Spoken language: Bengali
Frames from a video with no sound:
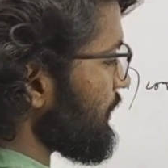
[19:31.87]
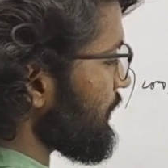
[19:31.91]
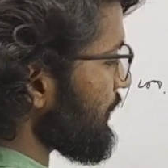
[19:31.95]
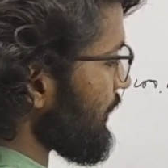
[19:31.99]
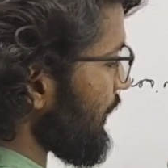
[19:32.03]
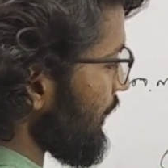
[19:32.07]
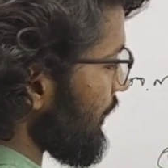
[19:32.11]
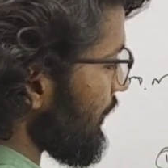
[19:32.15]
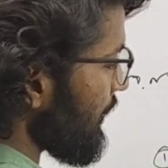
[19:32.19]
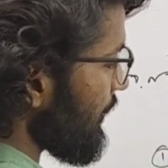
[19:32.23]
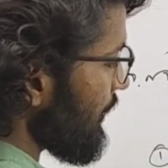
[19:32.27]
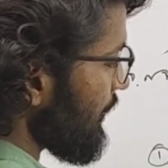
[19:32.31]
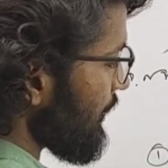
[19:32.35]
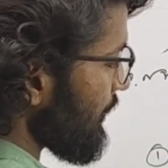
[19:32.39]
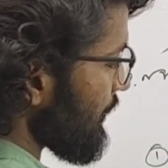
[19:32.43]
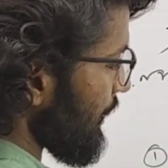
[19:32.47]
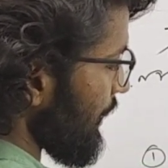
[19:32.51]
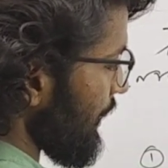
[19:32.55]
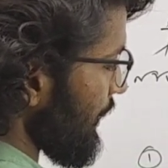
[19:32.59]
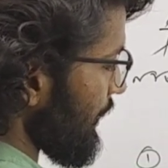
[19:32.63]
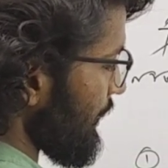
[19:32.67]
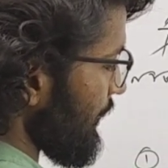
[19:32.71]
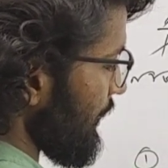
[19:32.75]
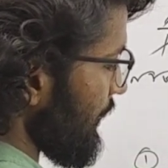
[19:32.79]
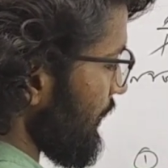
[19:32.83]
বিটা
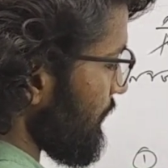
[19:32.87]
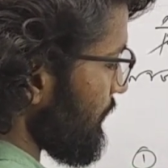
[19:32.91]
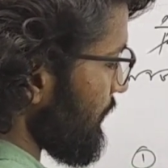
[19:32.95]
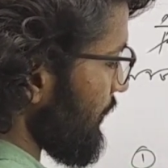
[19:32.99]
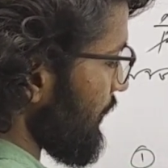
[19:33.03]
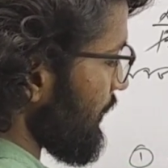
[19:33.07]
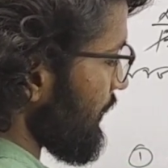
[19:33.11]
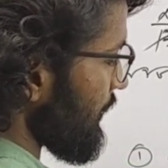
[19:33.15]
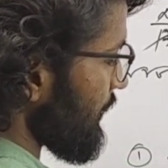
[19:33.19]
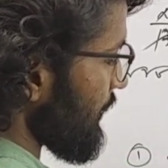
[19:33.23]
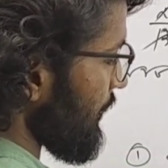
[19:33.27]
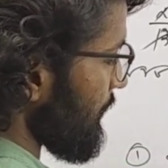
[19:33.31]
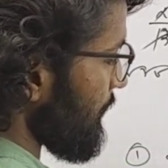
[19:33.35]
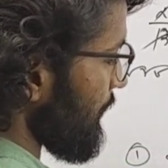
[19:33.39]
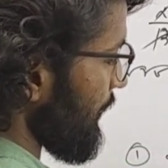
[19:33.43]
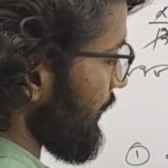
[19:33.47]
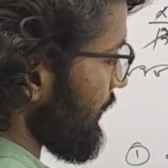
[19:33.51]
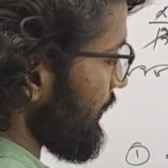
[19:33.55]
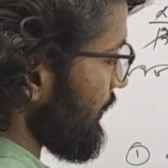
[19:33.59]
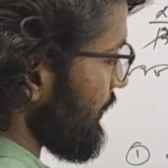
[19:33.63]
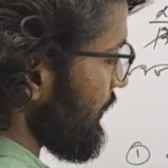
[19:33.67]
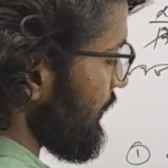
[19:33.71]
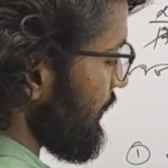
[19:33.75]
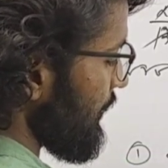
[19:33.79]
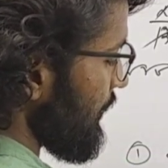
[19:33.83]
তাহলে এখানে আমরা লিখতে
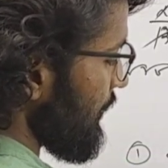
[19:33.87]
পারি